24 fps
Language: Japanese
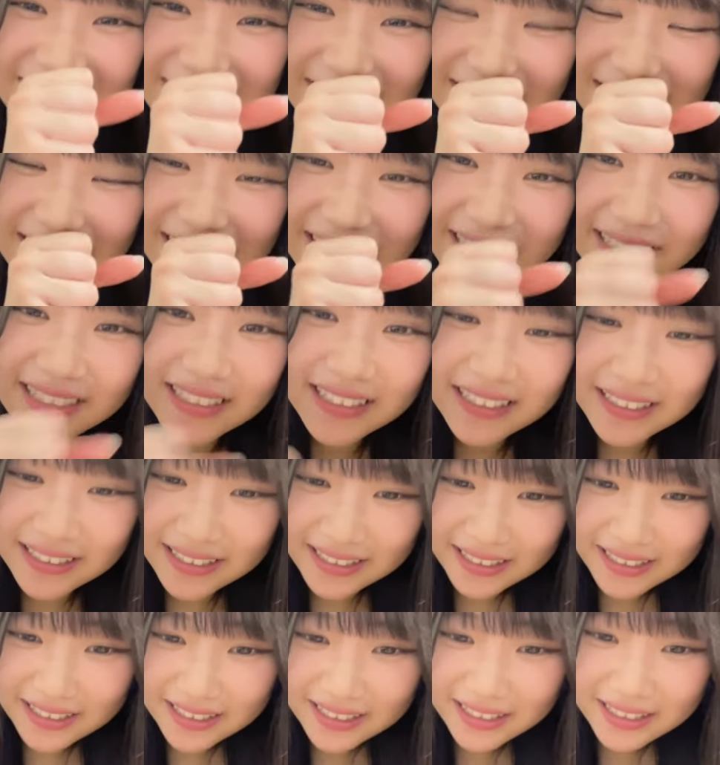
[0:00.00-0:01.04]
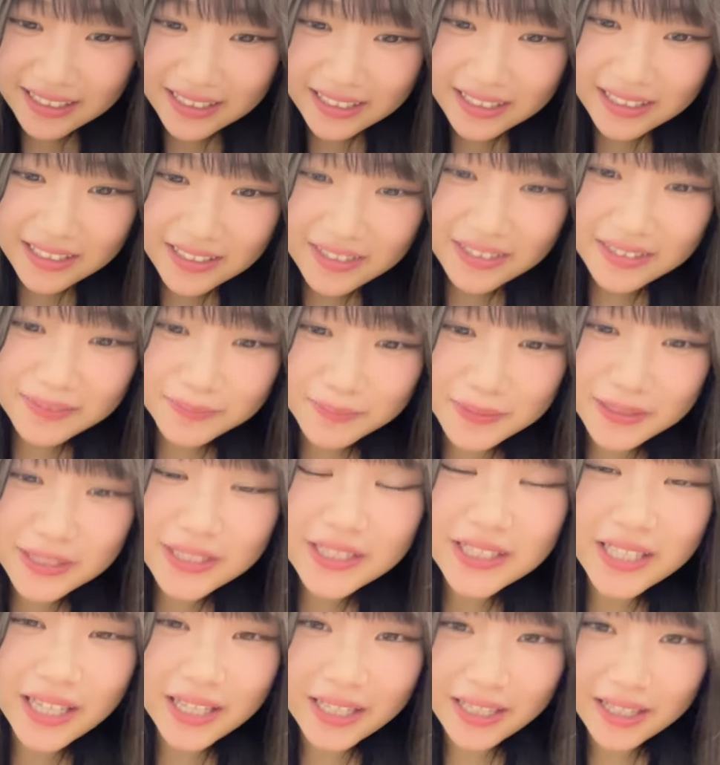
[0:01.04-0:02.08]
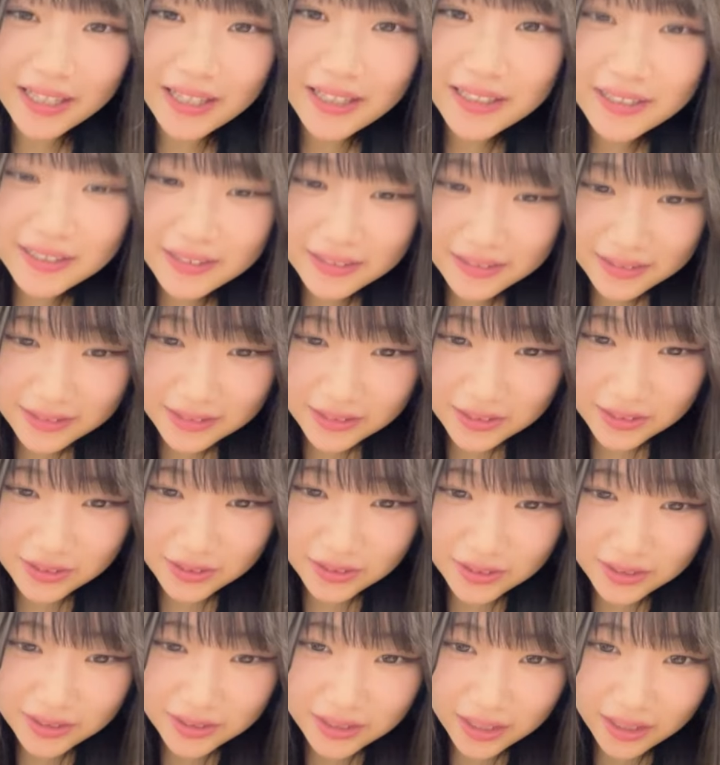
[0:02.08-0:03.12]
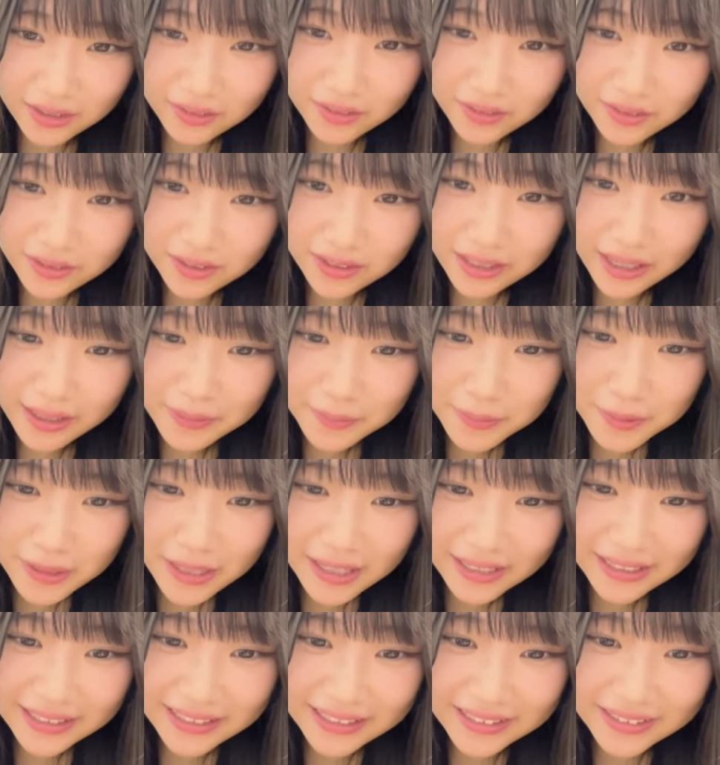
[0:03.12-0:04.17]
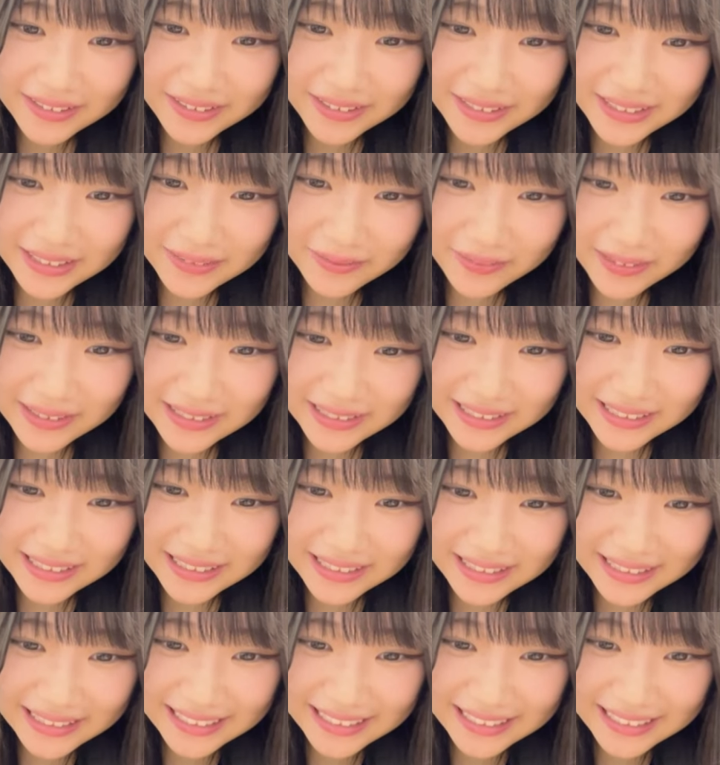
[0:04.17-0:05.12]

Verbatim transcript: 待ってミスったねちょっとあのライブランキング言います